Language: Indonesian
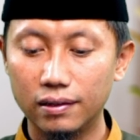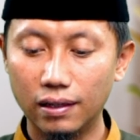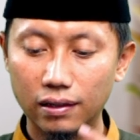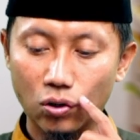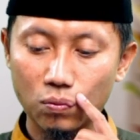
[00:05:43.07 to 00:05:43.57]

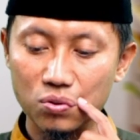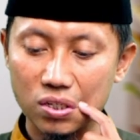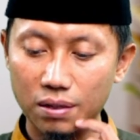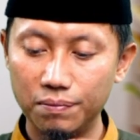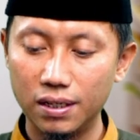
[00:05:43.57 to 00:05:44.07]
Dan kaum
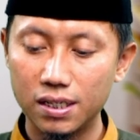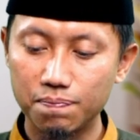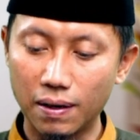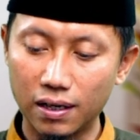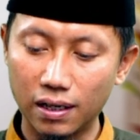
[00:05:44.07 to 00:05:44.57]
muslimin
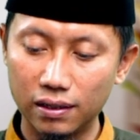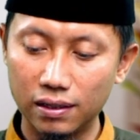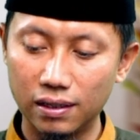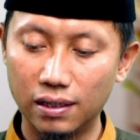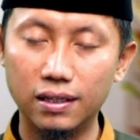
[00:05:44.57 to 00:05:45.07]

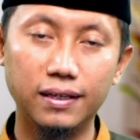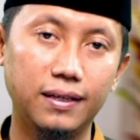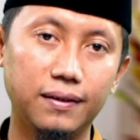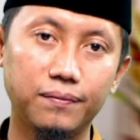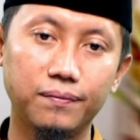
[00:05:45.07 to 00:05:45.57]
sepakat dengan hal
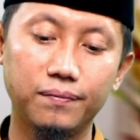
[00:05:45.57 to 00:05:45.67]
ini.